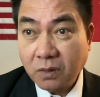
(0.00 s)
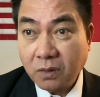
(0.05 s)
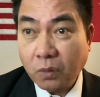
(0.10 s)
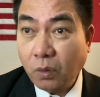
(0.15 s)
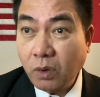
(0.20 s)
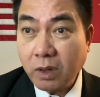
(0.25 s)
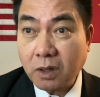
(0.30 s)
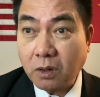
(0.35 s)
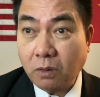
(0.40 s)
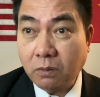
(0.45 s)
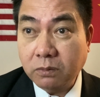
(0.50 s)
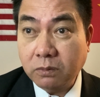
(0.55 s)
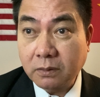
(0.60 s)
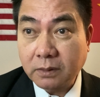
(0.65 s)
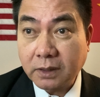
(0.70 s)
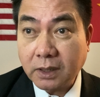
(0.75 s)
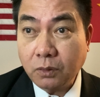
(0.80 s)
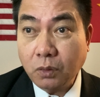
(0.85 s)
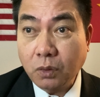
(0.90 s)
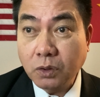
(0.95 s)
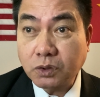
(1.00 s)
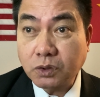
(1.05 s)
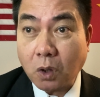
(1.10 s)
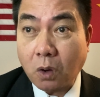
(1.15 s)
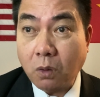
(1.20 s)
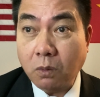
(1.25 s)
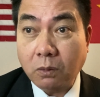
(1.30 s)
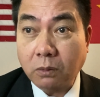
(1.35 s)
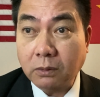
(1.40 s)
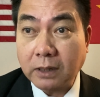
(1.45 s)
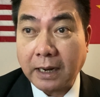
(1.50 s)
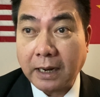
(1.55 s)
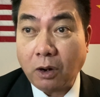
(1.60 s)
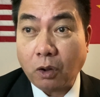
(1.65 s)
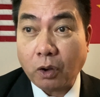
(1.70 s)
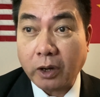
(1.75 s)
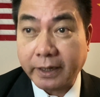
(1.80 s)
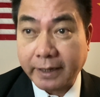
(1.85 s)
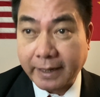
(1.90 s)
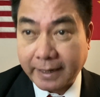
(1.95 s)
Cuối cùng cái đuôi trồn cũng đã
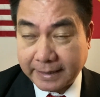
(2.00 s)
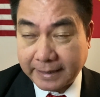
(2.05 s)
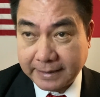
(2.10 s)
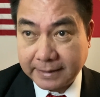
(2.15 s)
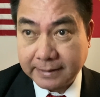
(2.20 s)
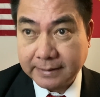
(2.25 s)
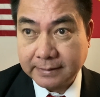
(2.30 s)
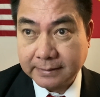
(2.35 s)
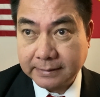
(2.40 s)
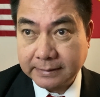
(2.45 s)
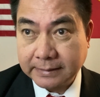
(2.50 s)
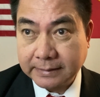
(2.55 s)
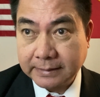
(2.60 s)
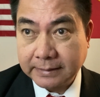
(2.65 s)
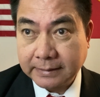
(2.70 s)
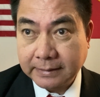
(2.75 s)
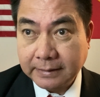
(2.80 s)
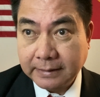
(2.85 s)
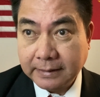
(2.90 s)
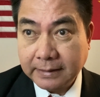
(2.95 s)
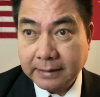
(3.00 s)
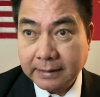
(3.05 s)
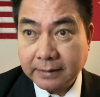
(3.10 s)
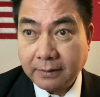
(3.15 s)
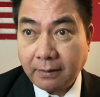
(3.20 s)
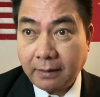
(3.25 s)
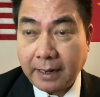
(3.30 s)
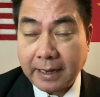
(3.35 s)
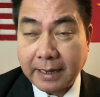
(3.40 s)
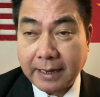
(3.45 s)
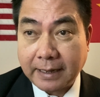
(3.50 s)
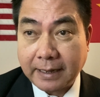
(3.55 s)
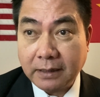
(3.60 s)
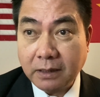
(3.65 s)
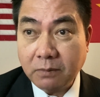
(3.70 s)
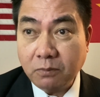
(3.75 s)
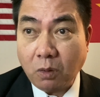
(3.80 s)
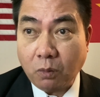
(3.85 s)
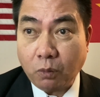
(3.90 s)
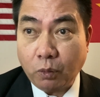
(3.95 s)
lòi ra. Đó là
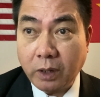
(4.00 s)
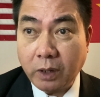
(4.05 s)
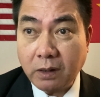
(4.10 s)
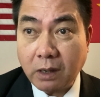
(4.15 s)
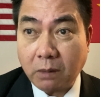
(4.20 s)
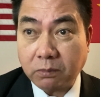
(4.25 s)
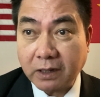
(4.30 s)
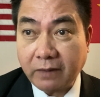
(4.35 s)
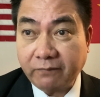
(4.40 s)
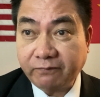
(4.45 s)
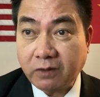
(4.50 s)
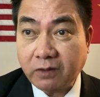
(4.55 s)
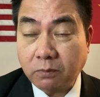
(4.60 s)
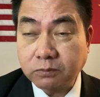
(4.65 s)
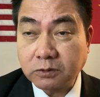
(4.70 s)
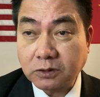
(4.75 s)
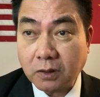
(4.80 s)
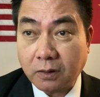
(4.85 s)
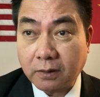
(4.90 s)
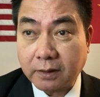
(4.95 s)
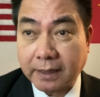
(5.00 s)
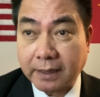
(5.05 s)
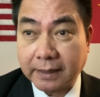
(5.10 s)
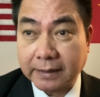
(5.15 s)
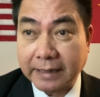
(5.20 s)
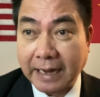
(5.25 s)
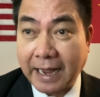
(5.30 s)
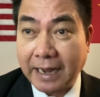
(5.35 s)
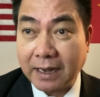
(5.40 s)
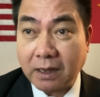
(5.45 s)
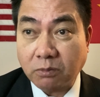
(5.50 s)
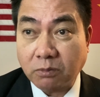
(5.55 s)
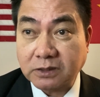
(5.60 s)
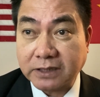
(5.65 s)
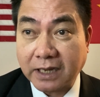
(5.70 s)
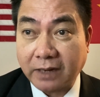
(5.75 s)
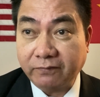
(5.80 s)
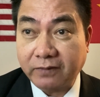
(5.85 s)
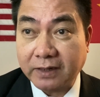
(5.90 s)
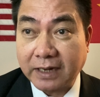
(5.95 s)
Linh Mục Nguyễn Ngọc Nam Phong cho rằng Đảng Cộng
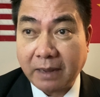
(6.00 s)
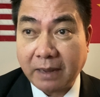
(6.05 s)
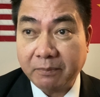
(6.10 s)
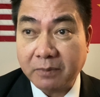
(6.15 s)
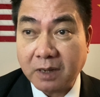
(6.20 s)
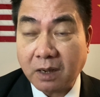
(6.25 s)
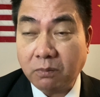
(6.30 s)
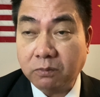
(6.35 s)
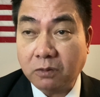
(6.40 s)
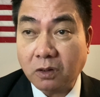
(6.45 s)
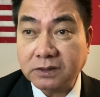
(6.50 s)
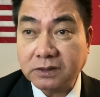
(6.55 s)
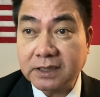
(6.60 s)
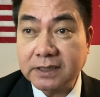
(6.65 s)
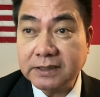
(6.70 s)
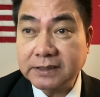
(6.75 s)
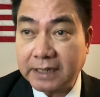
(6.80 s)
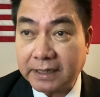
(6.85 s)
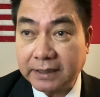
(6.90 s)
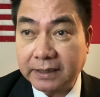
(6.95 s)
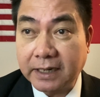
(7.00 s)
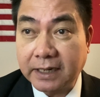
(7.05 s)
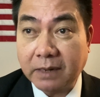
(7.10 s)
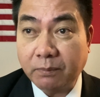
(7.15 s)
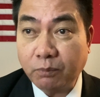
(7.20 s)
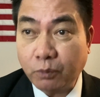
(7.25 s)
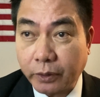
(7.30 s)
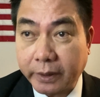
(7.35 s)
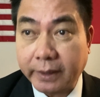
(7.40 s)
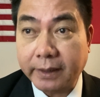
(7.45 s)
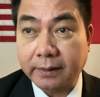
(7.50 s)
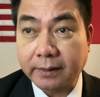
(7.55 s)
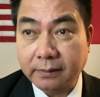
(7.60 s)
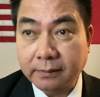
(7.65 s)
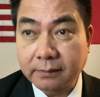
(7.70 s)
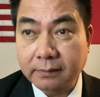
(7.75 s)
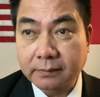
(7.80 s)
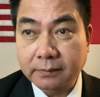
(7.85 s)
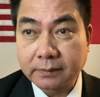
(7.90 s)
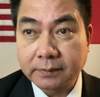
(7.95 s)
sản Việt Nam không có chính danh để nắm quyền.
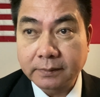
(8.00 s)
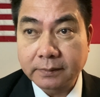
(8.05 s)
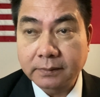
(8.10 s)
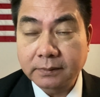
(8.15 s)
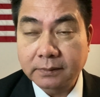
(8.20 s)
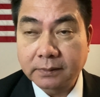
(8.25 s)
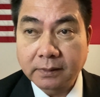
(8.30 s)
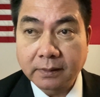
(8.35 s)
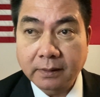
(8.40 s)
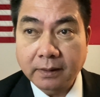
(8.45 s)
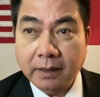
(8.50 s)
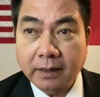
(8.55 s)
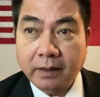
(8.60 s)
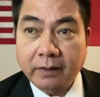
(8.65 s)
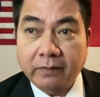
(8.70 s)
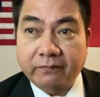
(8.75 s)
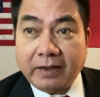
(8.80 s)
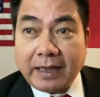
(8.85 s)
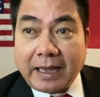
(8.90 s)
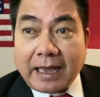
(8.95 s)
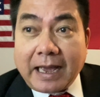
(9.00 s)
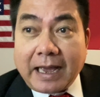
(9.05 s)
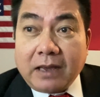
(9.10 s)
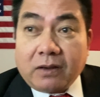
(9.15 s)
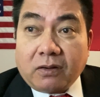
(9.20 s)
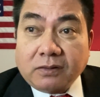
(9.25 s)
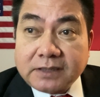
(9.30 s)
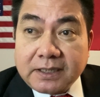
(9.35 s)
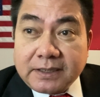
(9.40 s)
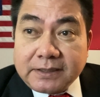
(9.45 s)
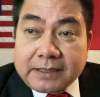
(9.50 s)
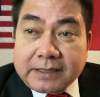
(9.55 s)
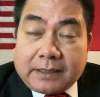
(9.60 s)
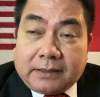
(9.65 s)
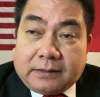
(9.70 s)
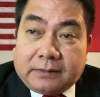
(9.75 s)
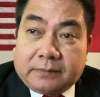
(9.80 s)
Vậy ai có chính danh?